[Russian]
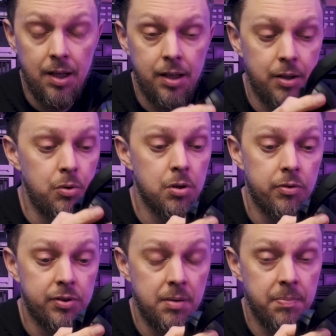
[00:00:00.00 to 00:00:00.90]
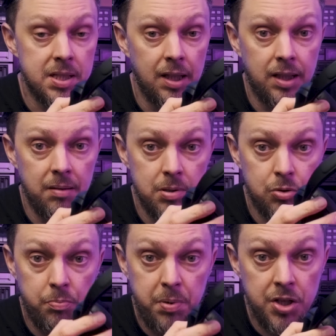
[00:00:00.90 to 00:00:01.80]
Регулировки посадки
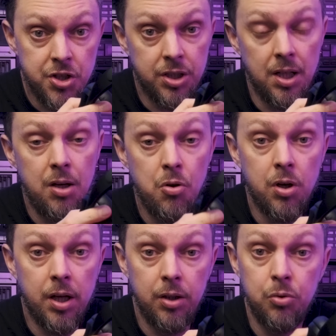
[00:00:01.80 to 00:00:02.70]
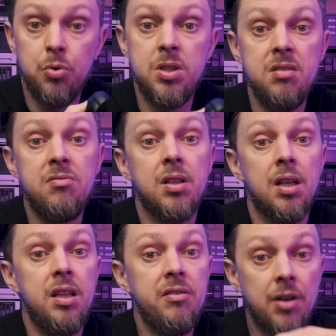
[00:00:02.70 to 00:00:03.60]
беступенчатая, легкая,
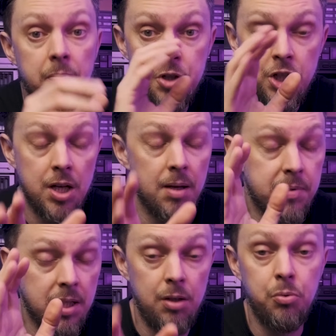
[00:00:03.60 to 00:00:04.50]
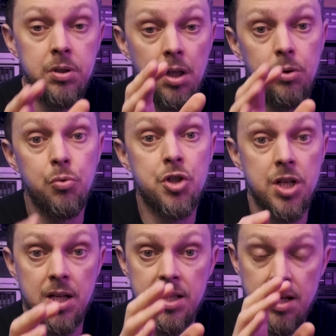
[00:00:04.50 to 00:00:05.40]
интуитивная и вообще абсолютно
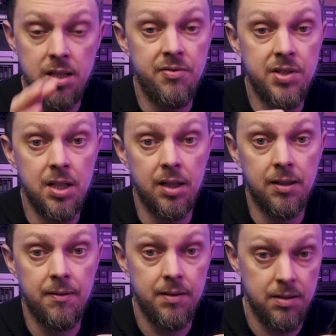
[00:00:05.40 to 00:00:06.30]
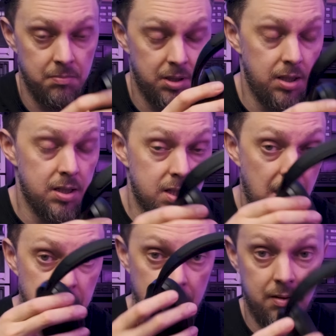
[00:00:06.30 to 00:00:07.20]
лучшая среди всех. Смотрите
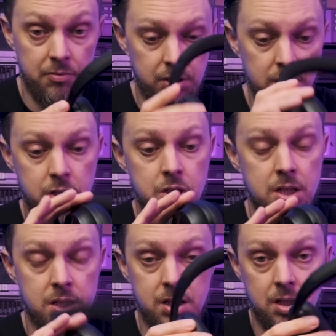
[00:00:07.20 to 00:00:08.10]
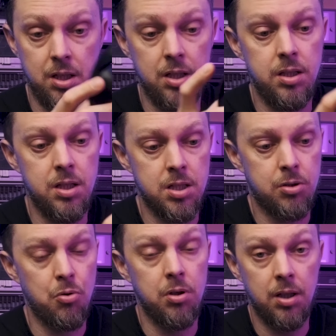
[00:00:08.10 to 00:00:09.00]
сами, вот они сейчас э, не
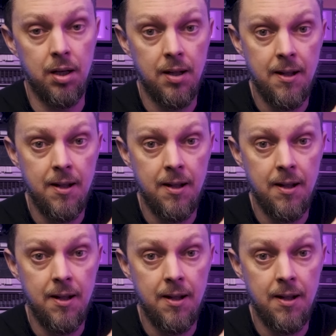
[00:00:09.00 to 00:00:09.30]
настроены.